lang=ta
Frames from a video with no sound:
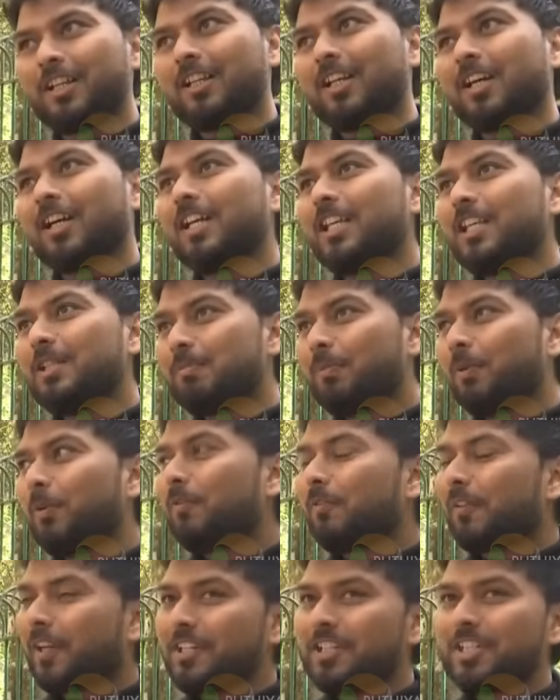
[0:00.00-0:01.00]
இருந்தாங்க இப்போ
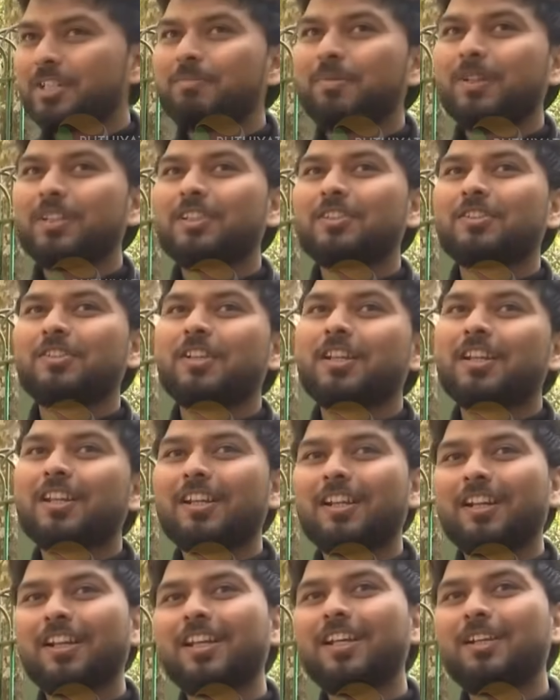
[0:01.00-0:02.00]
ஃப்ரெண்ட்ஷிப் பற்றி
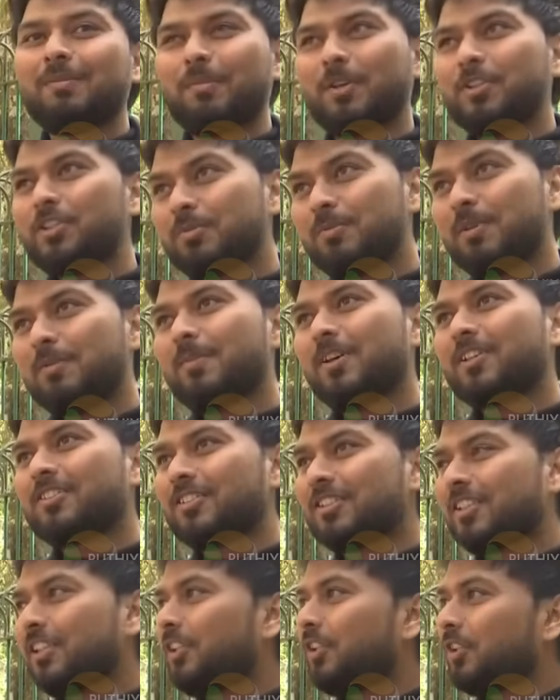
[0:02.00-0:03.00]
சொன்னதுனால மஞ்சுபல் பாய்ஸ்
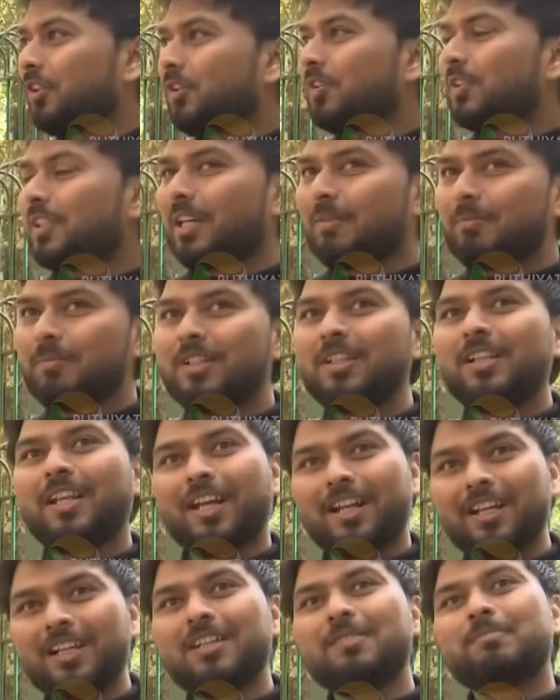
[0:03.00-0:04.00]
வந்து இன்னும் தமிழ்
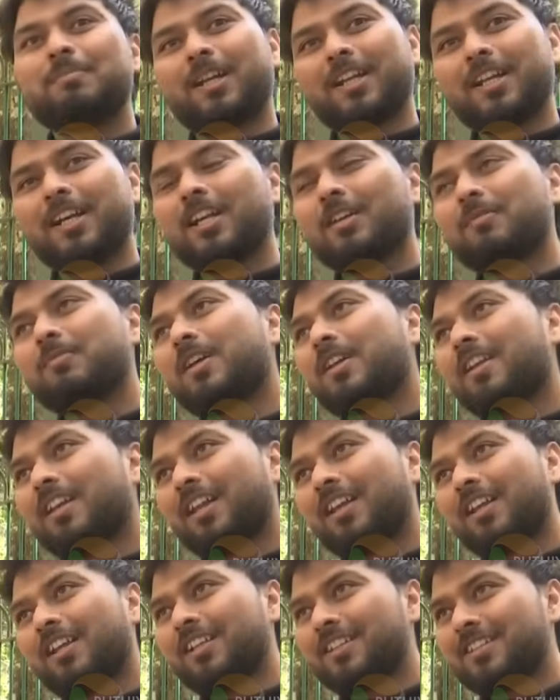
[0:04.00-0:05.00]
அண்ட் மலையாளமில்
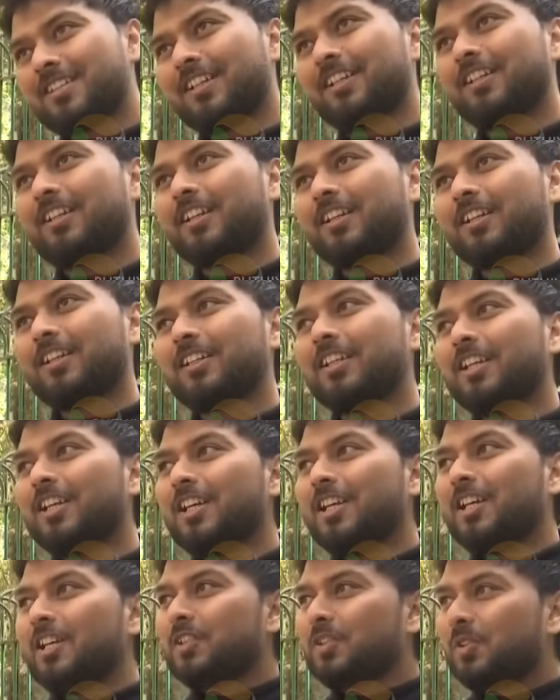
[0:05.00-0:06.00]
நல்லா ரீச் ஆகிட்டு இருக்கு
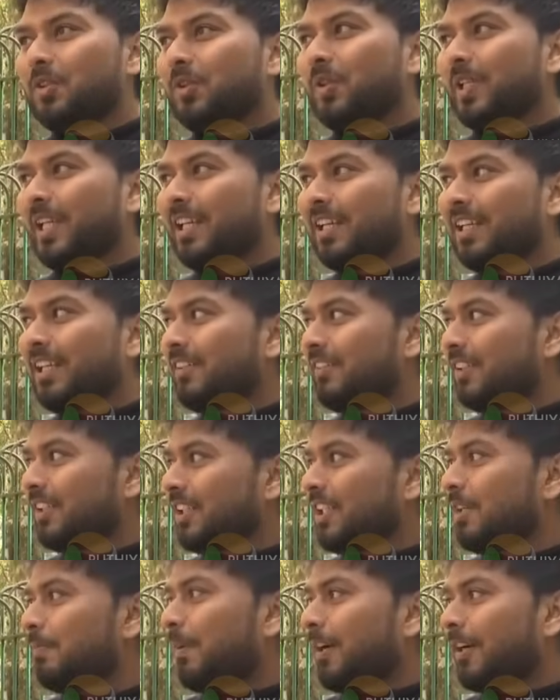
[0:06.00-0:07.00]
ஸோ எங்களுக்கு
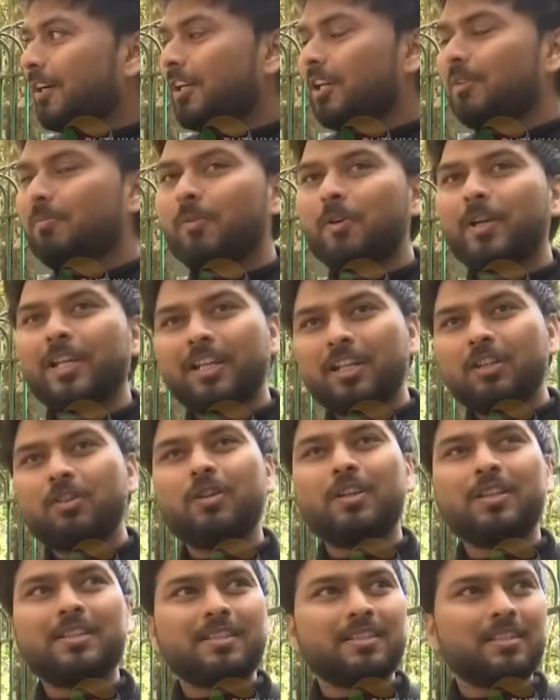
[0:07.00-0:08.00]
வந்து இங்கே பார்க்குறப்போ என்ன
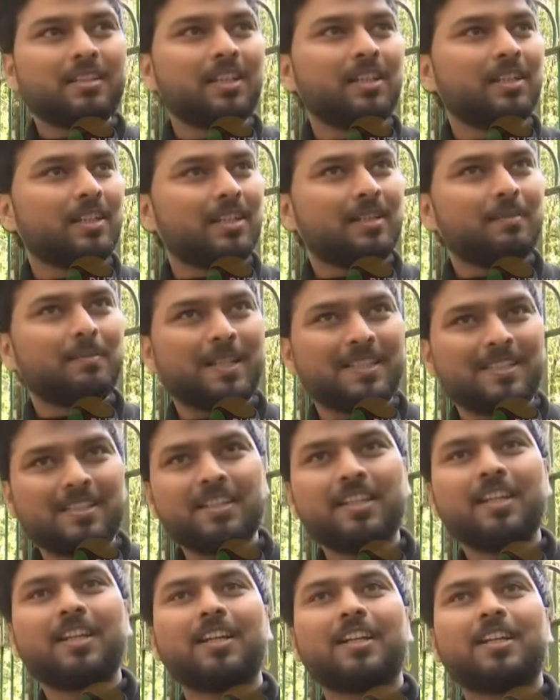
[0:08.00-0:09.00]
ஒரு சின்ன
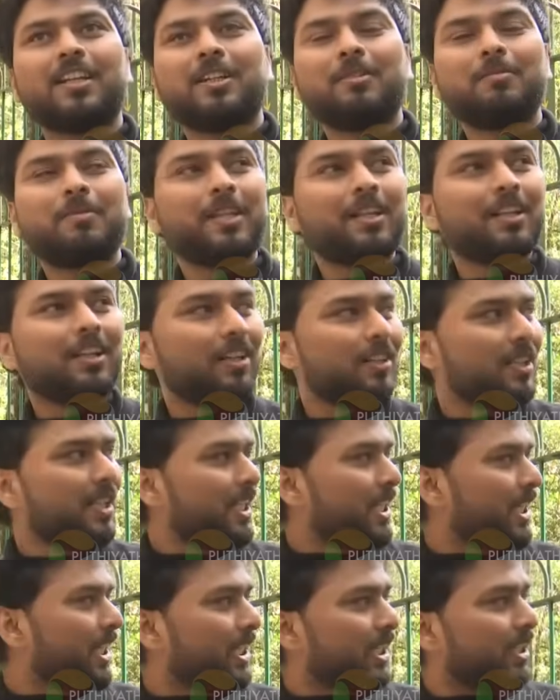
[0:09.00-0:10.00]
பிரச்சனையாக இருக்குது அப்படின்னா
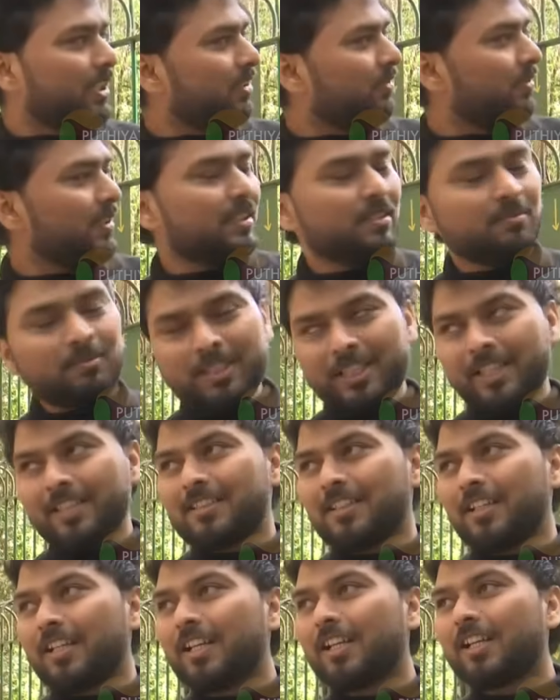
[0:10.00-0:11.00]
இங்கேருந்து விசிபிலிட்டி
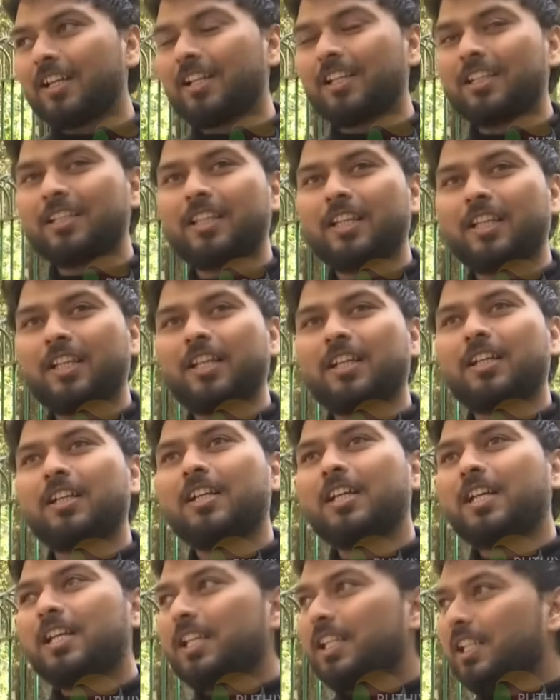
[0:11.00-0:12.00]
சரியாக எங்களுக்கு தெரியல
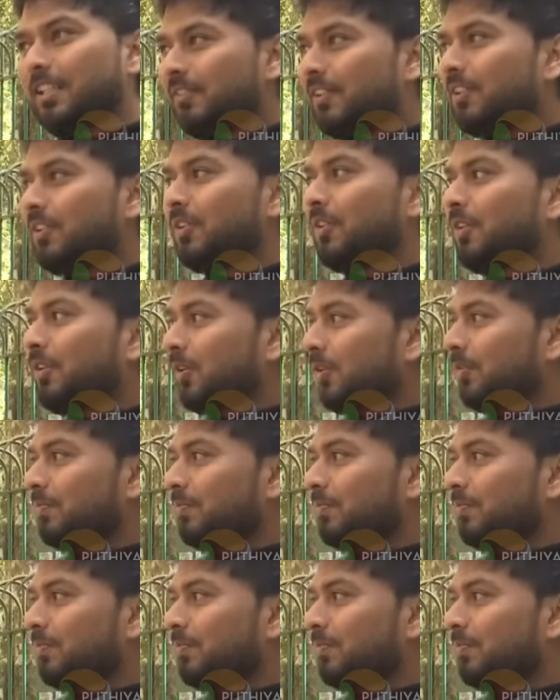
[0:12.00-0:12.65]
ஈவன் தோ